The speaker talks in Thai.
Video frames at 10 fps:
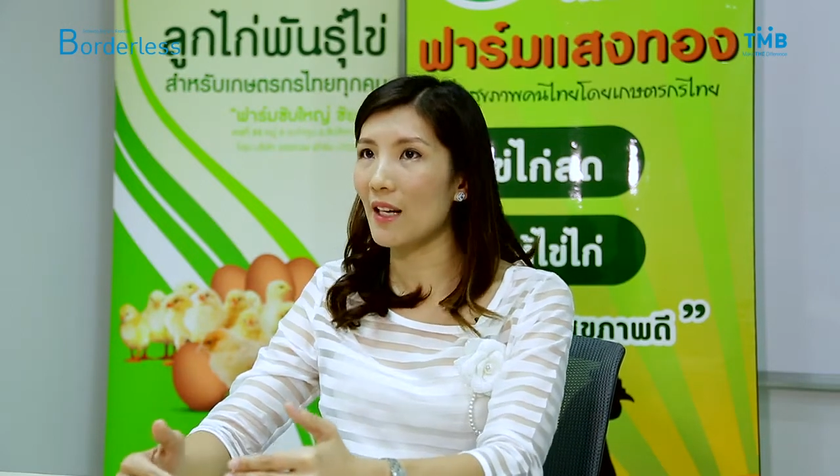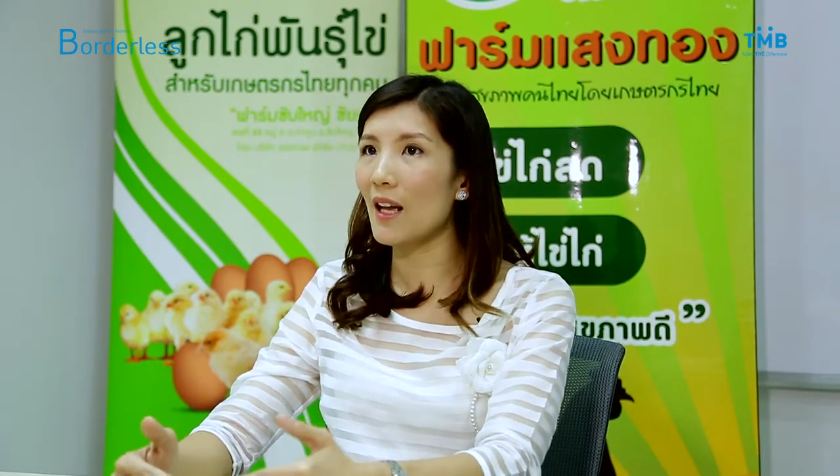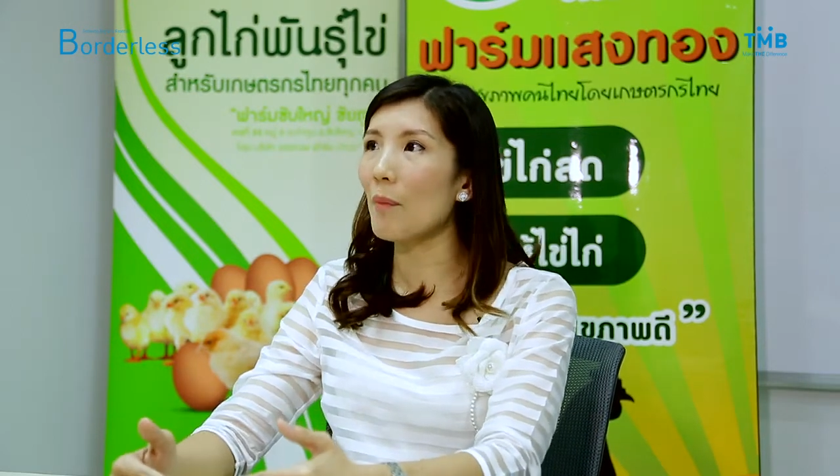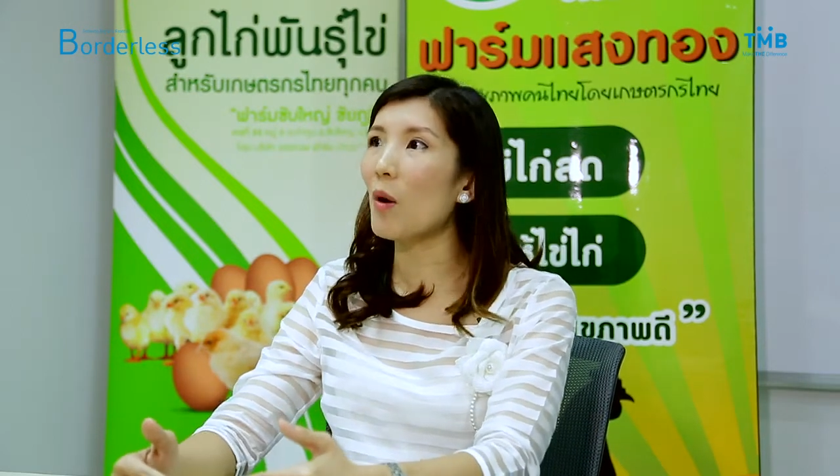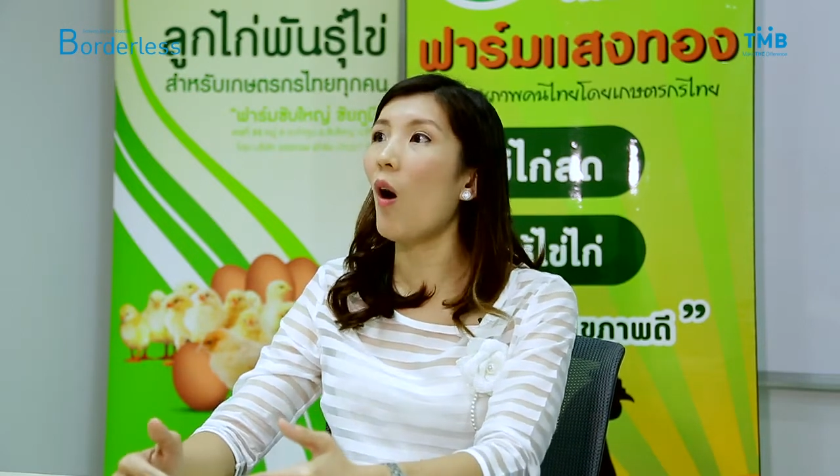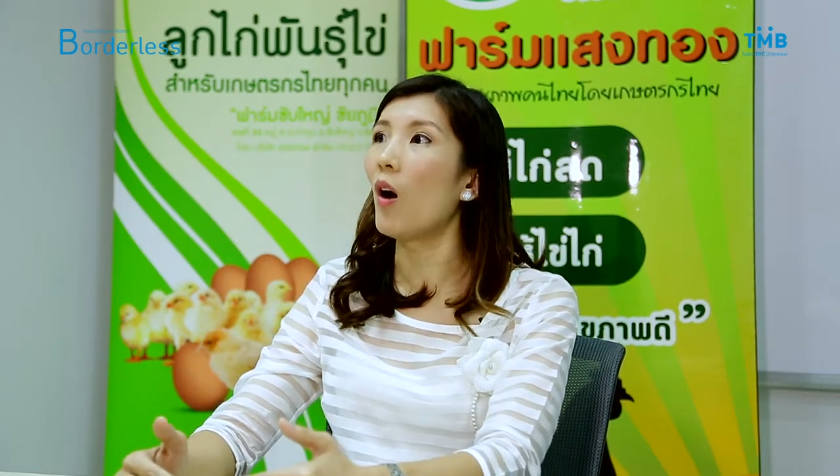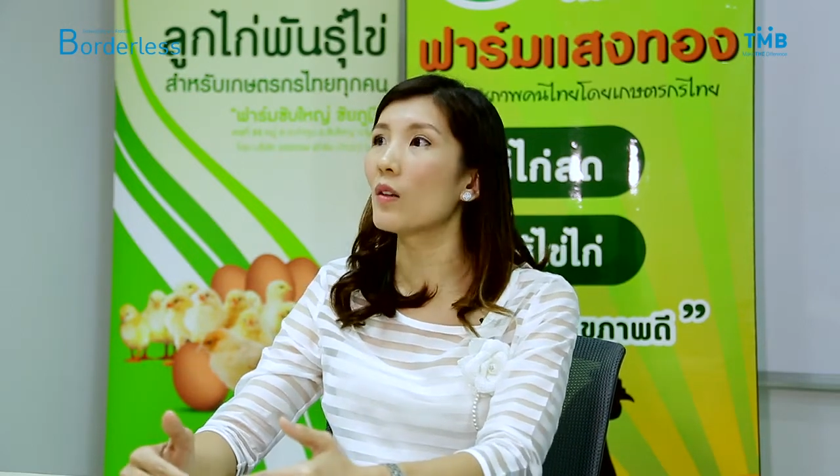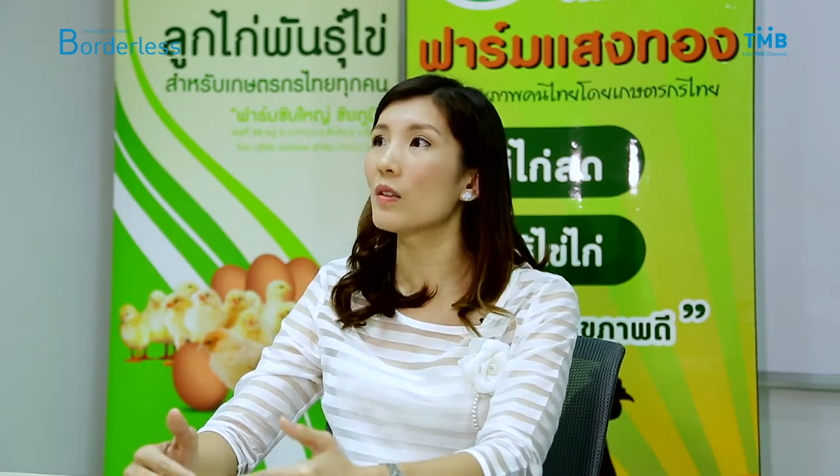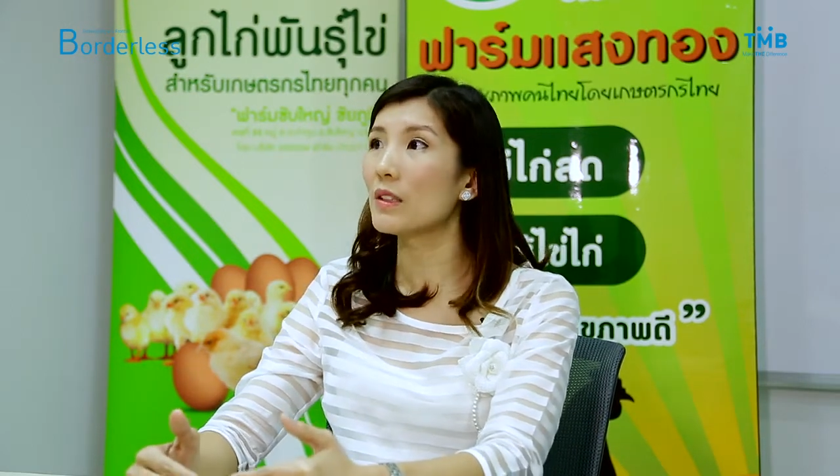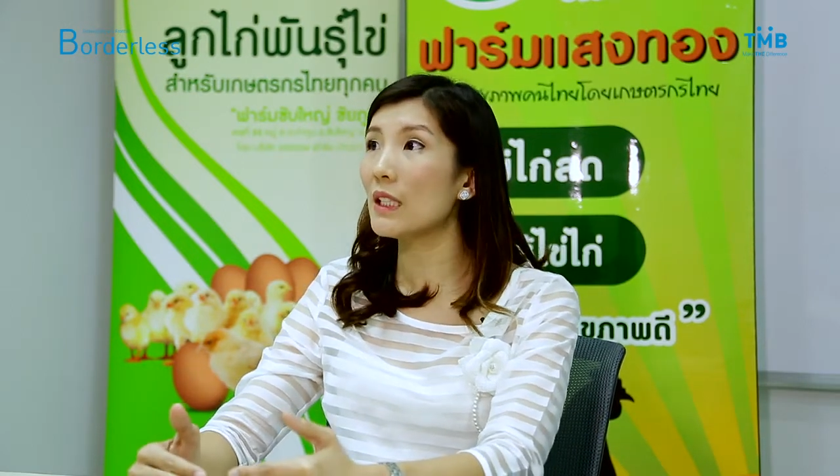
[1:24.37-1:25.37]
ได้รับของ
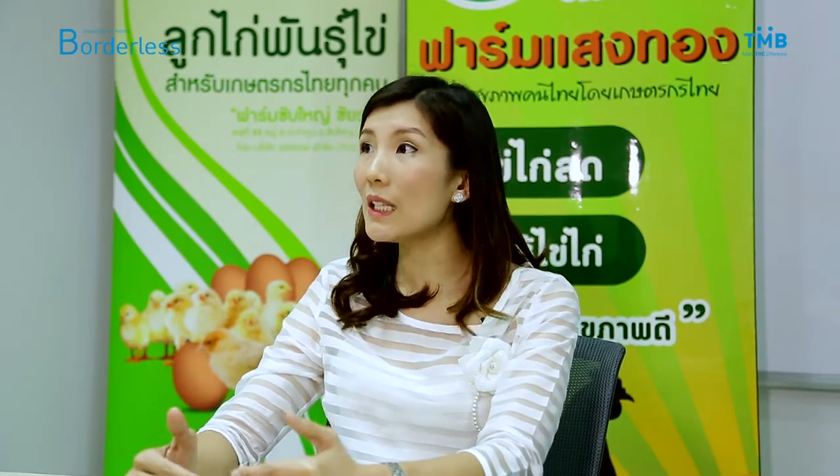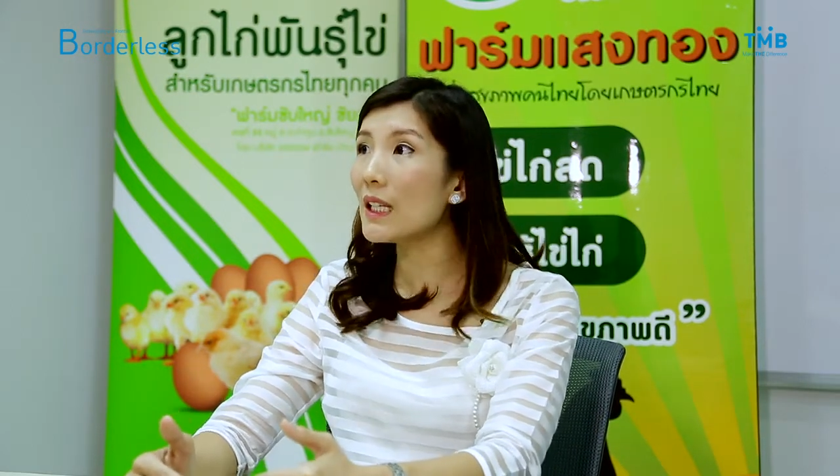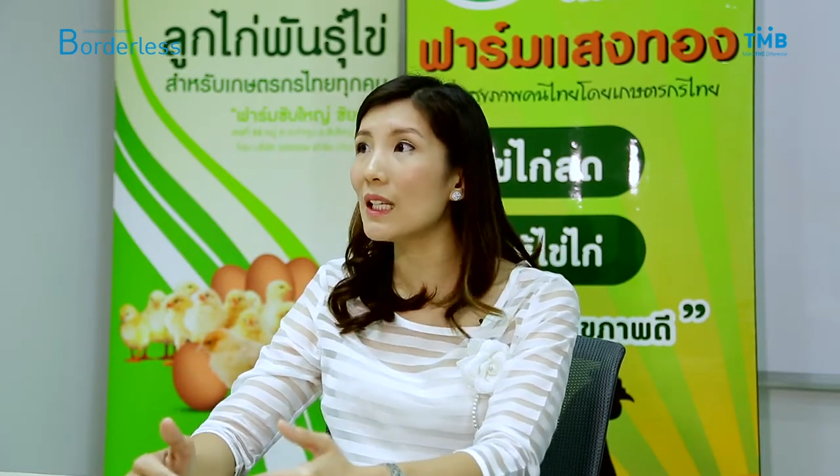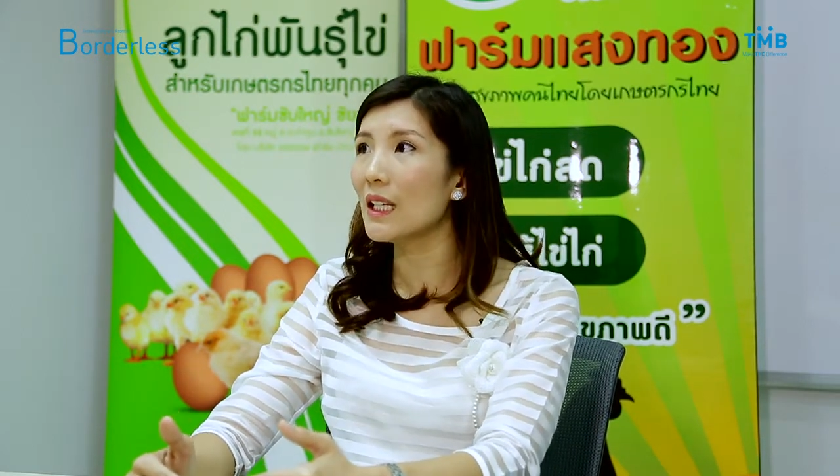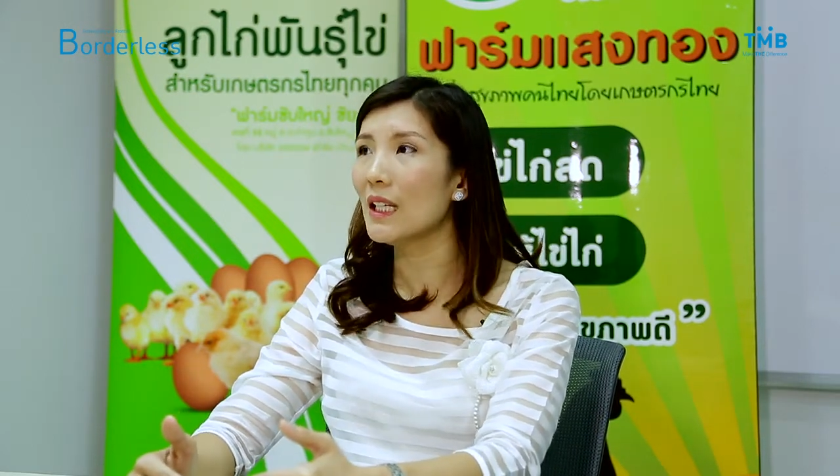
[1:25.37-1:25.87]
ที่ดี